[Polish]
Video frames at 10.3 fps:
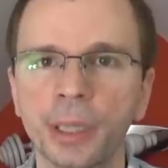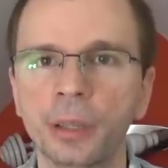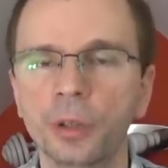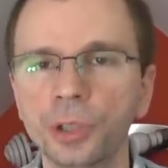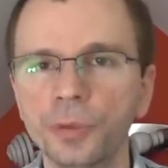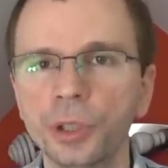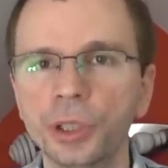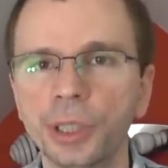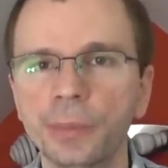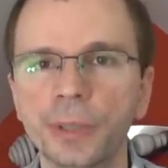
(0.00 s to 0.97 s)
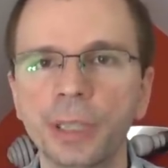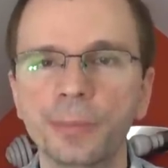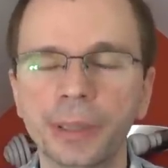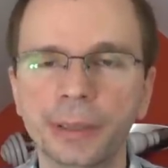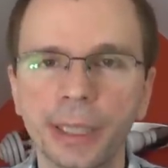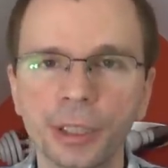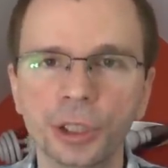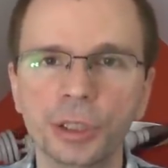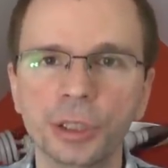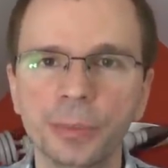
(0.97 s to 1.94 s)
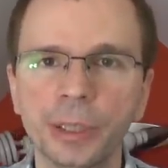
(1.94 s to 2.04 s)
Oczywiście im gamepad tańszy,
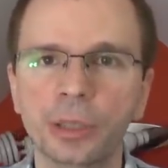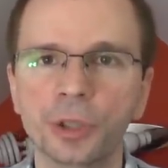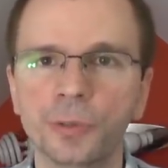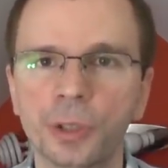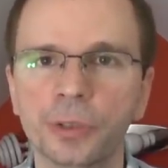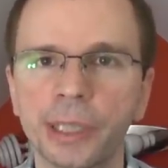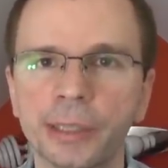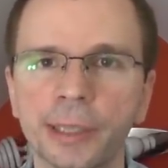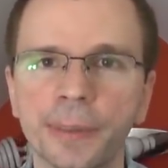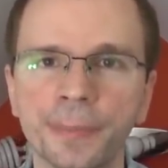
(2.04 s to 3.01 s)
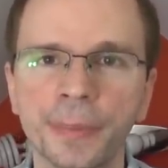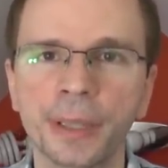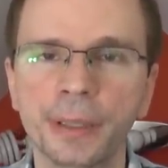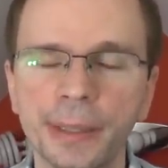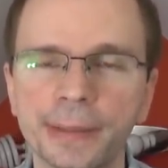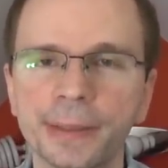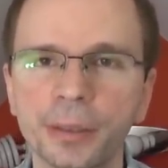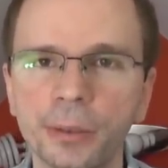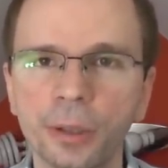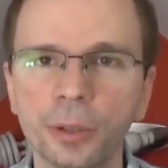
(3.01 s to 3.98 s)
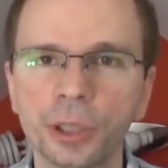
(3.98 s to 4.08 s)
tym jakość wykonania jest
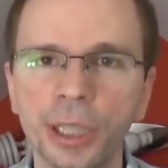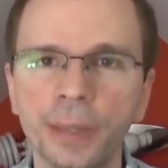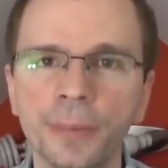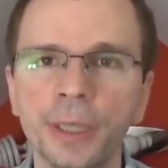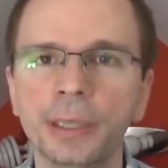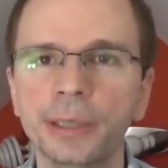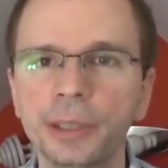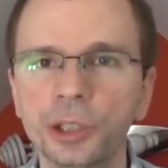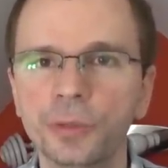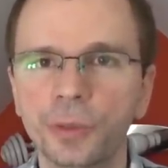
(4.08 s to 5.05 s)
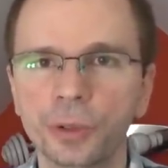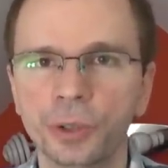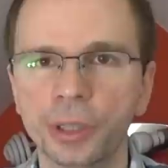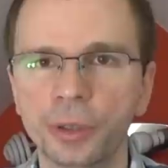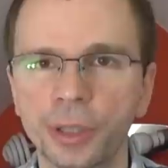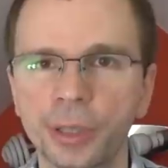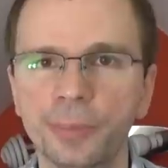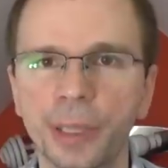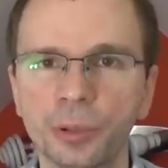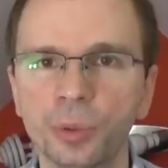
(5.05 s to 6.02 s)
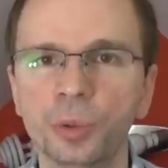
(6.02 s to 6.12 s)
gorsza i żywotność tego
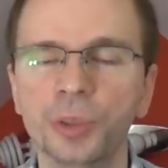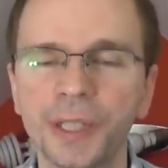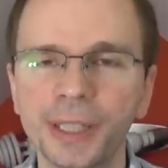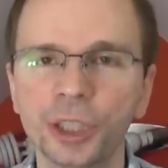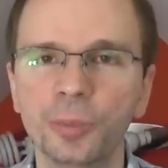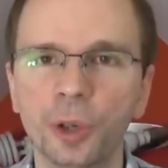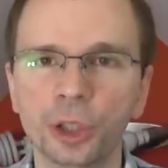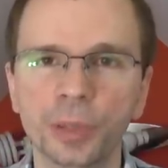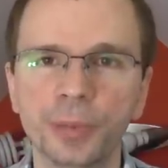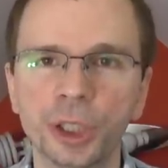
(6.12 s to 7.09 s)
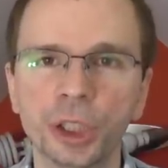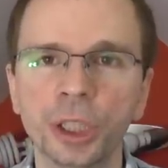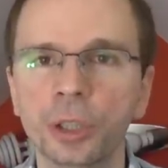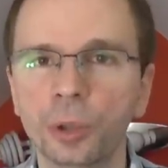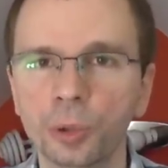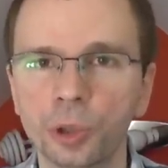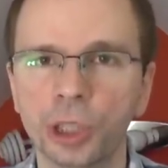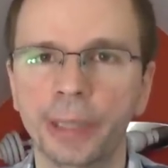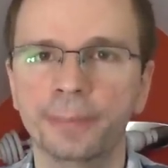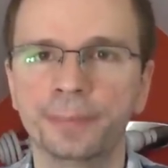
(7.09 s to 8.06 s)
gamepadu też może być krótsza.